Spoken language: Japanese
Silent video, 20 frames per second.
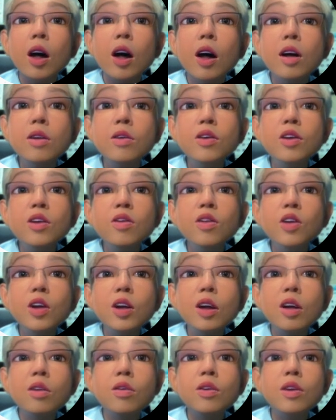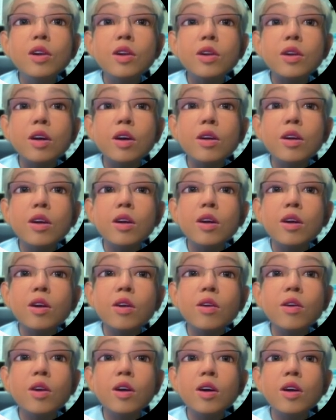漢字もいけるんですかね、
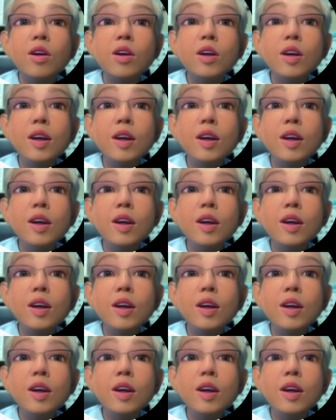これ。